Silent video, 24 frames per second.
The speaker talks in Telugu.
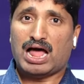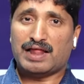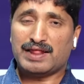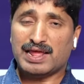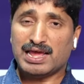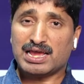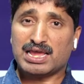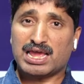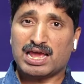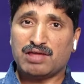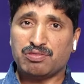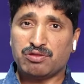
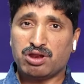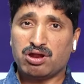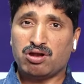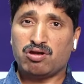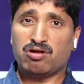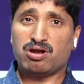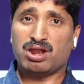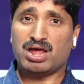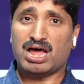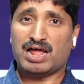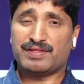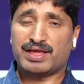అదే
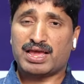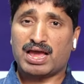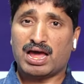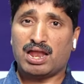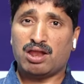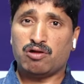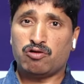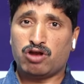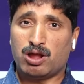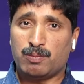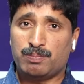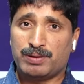కేంద్రంలో ఉన్న
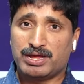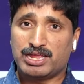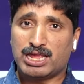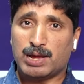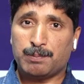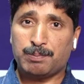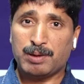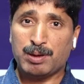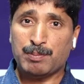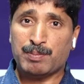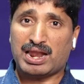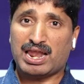అధికారంలో ఉన్న
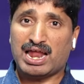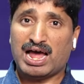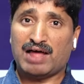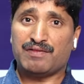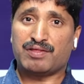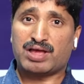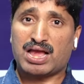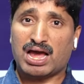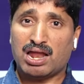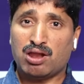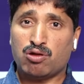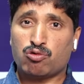బీజేపీ మళ్ళీ
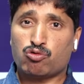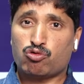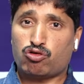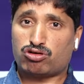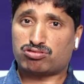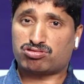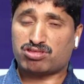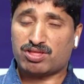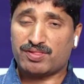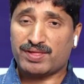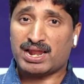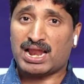అధికారంలోకి
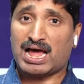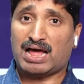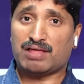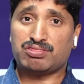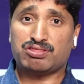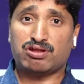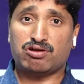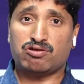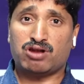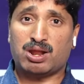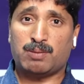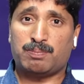వస్తుంది అని
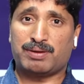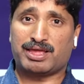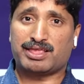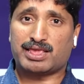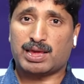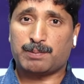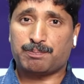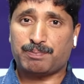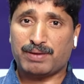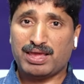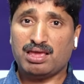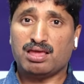ఆశలు ఉన్న
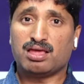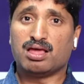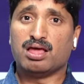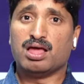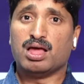బీజేపీ